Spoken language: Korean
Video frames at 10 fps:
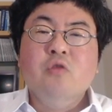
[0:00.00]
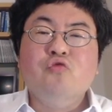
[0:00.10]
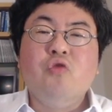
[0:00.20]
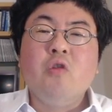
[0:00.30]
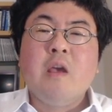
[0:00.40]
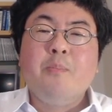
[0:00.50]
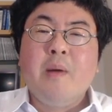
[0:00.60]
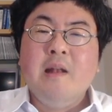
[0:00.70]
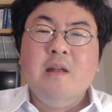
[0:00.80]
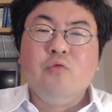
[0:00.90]
6억에
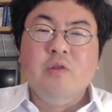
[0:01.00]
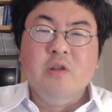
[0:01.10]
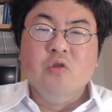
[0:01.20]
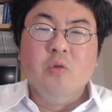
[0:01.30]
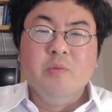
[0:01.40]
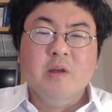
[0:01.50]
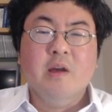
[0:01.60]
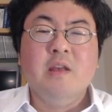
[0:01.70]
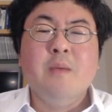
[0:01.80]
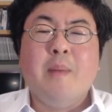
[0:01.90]
팔 흔들리고 있는 겁니다.
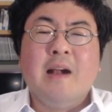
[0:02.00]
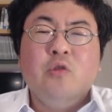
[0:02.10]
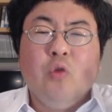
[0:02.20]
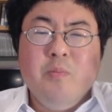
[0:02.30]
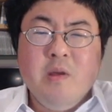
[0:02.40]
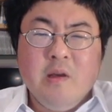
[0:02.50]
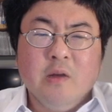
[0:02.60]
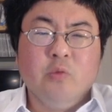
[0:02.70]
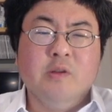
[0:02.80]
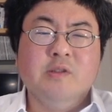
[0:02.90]
이게 말이 됩니까
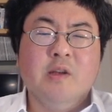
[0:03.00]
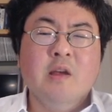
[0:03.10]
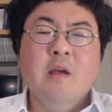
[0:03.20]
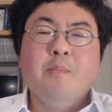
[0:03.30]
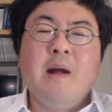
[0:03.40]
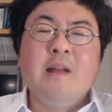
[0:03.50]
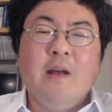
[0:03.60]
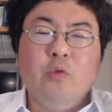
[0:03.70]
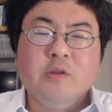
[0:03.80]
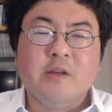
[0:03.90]
도대체? 말이 안
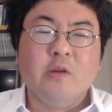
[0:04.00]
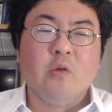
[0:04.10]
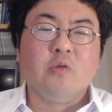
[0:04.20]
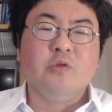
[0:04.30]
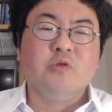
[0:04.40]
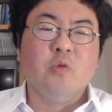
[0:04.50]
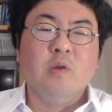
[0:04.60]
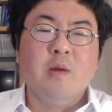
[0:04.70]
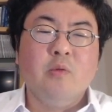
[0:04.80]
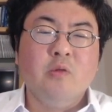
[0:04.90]
되잖아요. 그렇죠.
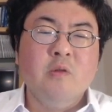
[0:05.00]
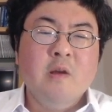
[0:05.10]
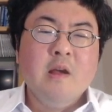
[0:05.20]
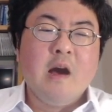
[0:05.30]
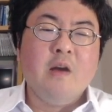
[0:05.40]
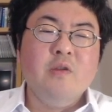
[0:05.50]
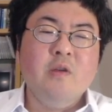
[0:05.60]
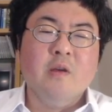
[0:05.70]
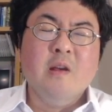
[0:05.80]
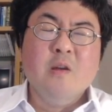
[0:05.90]
왜냐면은
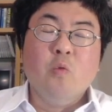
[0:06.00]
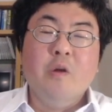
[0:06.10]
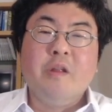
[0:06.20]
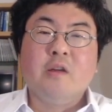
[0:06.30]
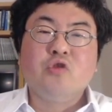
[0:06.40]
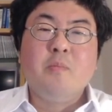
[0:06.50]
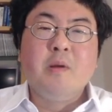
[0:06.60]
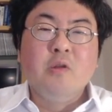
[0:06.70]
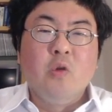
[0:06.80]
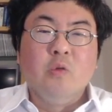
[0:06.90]
아니 월세가 1,000만
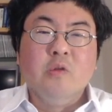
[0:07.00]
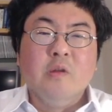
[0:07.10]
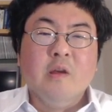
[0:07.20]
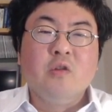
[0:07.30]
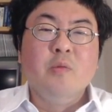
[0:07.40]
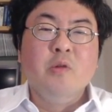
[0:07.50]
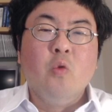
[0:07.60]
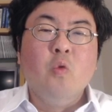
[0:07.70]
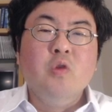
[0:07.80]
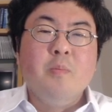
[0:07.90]
원 나오는데 그러면은
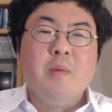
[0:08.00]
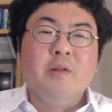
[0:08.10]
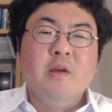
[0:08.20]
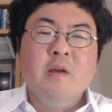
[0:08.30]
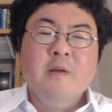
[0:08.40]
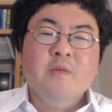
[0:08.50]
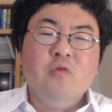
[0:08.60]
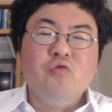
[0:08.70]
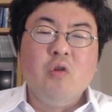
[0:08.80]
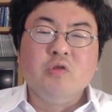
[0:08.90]
5년 만에
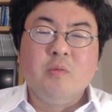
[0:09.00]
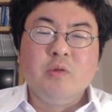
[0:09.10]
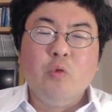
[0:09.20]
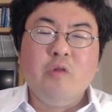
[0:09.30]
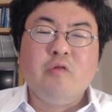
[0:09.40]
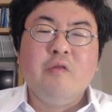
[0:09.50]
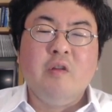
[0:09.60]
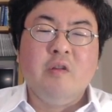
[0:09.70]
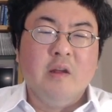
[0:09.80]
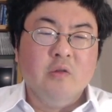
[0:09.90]
6억을 전부를 회수할 수
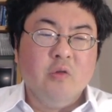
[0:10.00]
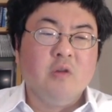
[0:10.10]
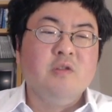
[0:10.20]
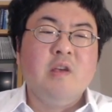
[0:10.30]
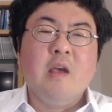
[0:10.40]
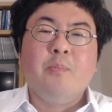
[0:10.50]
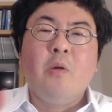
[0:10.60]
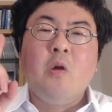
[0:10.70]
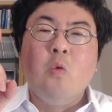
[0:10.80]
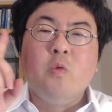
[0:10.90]
있다는 거예요. 그게
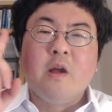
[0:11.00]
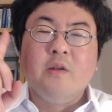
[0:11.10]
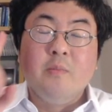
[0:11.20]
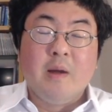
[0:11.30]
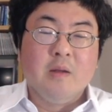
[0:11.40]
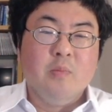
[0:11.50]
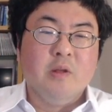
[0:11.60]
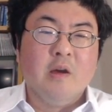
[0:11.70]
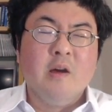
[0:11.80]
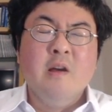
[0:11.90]
퍼오라는
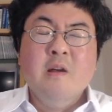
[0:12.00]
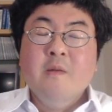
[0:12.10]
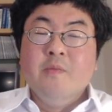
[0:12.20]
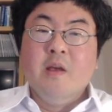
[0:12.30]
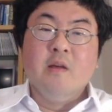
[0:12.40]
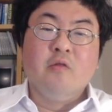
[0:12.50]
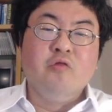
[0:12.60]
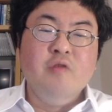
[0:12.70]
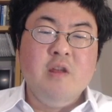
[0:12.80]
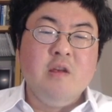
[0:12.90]
말입니다. 네,
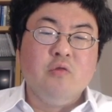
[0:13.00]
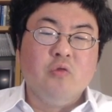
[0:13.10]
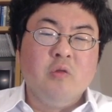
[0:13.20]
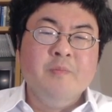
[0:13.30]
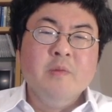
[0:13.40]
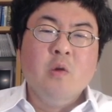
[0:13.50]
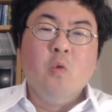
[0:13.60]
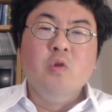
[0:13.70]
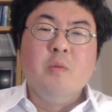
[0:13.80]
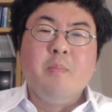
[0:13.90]
순이익으로
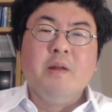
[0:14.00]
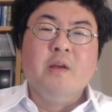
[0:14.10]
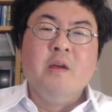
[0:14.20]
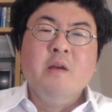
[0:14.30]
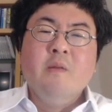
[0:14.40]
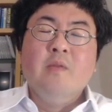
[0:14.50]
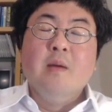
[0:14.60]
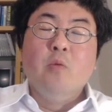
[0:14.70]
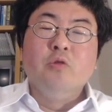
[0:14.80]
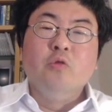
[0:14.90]
5년 만에 내
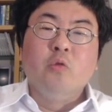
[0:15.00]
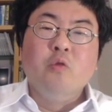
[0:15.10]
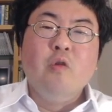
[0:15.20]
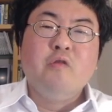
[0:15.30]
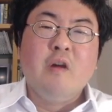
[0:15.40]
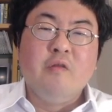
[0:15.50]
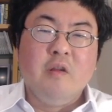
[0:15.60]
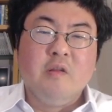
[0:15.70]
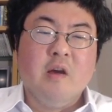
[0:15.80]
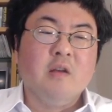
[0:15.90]
모든 돈을 회수할 수
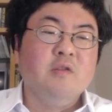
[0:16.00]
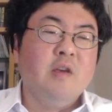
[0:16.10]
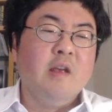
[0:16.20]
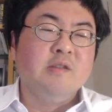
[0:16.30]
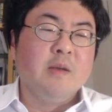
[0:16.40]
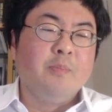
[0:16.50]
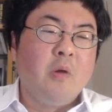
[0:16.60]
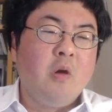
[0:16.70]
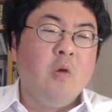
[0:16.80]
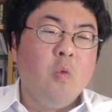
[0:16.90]
있다. 그게 이제
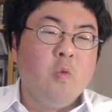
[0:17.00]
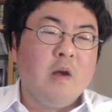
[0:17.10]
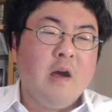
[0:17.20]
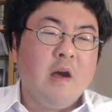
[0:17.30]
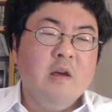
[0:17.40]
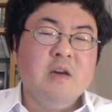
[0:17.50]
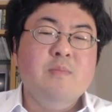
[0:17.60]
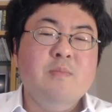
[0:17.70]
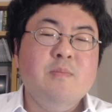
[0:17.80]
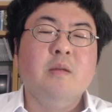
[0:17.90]
퍼오가
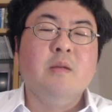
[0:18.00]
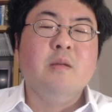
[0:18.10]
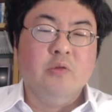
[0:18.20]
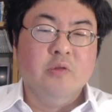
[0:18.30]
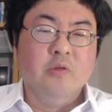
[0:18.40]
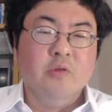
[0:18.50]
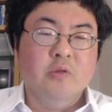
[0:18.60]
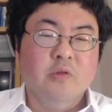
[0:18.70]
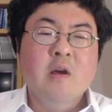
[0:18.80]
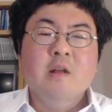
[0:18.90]
의미하는
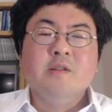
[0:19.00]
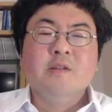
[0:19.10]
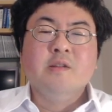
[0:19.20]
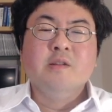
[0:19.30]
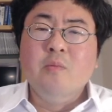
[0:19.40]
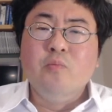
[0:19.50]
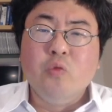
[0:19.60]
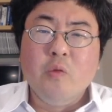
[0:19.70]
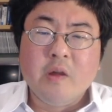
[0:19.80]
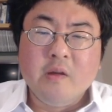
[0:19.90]
말이거든요. 자, 근데 이런
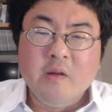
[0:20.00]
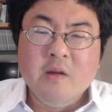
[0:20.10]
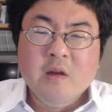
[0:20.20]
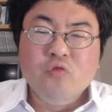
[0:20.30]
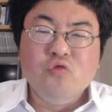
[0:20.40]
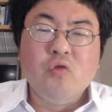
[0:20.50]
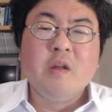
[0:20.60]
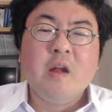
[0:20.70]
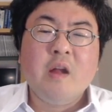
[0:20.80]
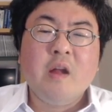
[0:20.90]
부동산을 6억에
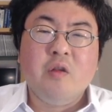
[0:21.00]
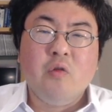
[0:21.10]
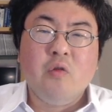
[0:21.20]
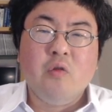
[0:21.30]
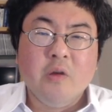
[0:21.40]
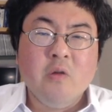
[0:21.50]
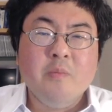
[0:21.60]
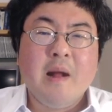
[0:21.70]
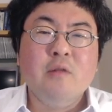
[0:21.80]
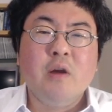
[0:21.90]
살 수 있을 것 같아요?
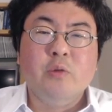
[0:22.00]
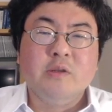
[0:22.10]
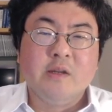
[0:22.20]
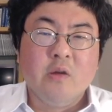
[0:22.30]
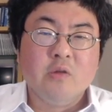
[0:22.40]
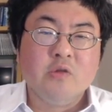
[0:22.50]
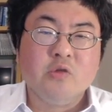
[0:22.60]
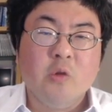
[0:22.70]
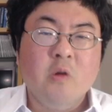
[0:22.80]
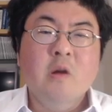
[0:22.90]
말도 안 되잖아요.
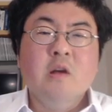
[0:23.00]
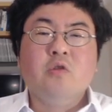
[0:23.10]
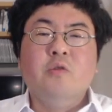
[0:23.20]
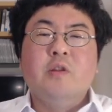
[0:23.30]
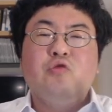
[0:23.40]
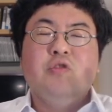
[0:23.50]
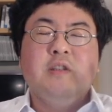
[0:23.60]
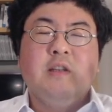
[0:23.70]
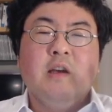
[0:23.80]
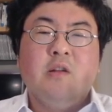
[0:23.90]
그렇죠? 그런데
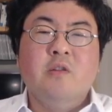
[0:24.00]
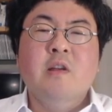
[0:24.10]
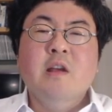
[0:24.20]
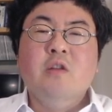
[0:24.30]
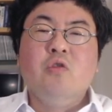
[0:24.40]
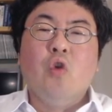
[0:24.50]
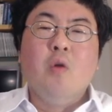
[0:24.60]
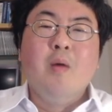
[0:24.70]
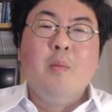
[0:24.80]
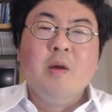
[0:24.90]
주시장에는 이렇게
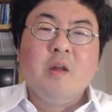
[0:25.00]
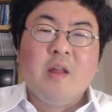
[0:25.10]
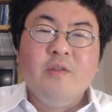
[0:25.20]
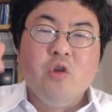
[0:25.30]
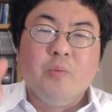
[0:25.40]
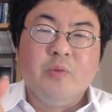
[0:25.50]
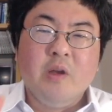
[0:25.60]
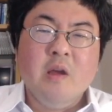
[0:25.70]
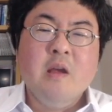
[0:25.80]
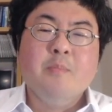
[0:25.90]
어마어마하게 싼
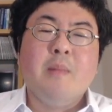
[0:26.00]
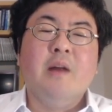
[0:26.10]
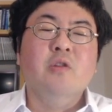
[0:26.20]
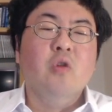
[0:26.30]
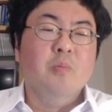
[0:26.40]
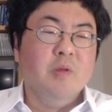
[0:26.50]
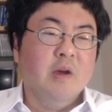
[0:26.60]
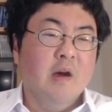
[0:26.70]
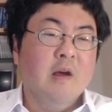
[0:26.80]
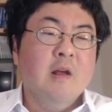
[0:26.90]
기업들이 많은
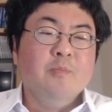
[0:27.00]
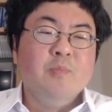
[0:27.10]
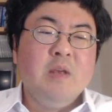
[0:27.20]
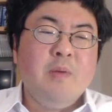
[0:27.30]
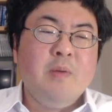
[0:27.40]
겁니다. PBR